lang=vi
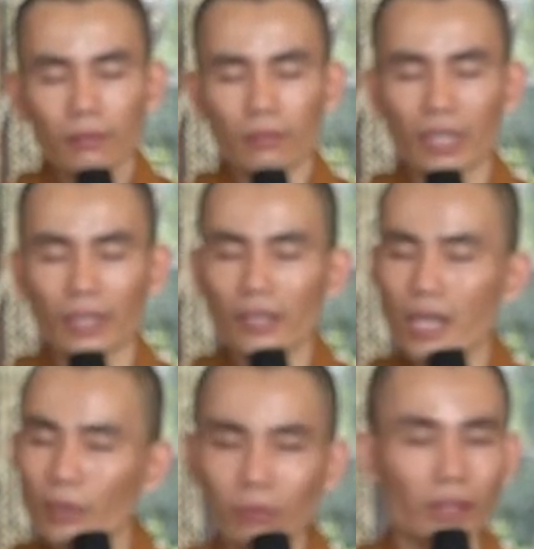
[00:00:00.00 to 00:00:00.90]
mà nó
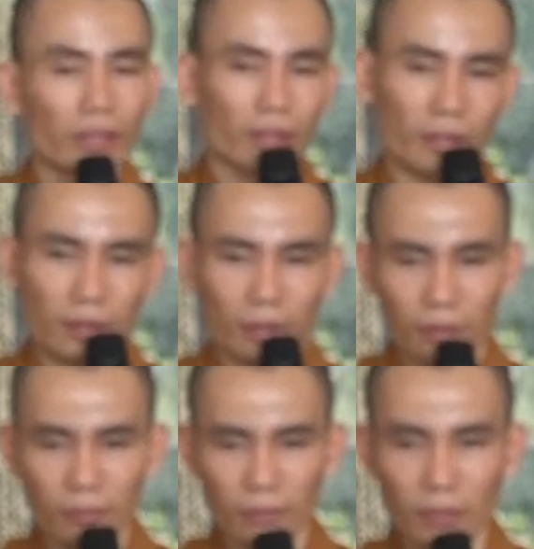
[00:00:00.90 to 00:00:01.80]
đếm không được,
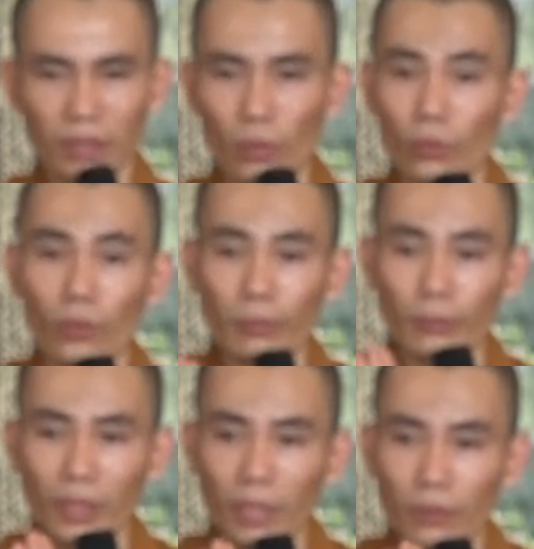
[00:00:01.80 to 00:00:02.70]
nó ngồi
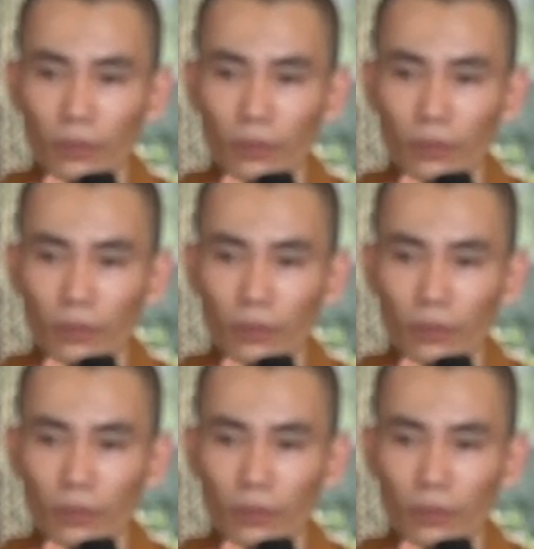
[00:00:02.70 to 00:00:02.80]
khoảng 15